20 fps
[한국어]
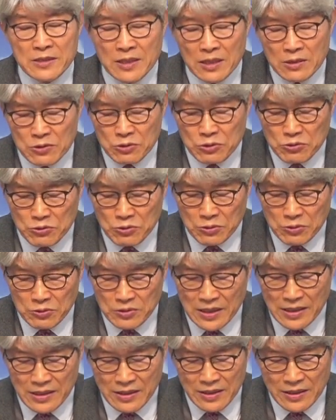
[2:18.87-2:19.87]
자는 죽어도
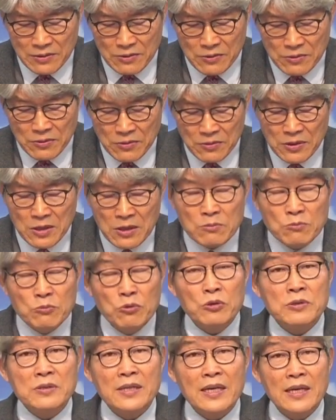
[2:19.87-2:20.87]
살겠고
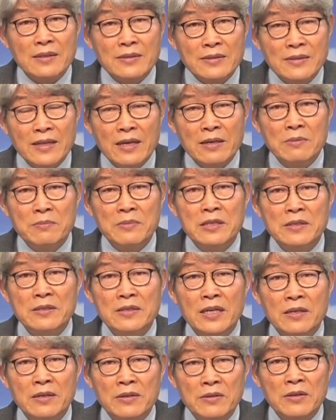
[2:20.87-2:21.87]
무릇 살아서 나를 믿는
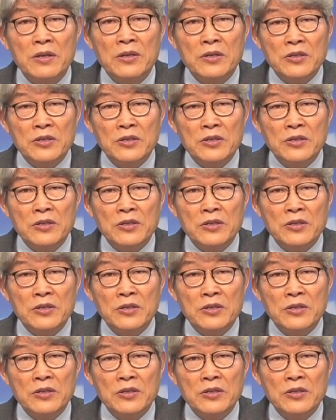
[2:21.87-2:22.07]
자는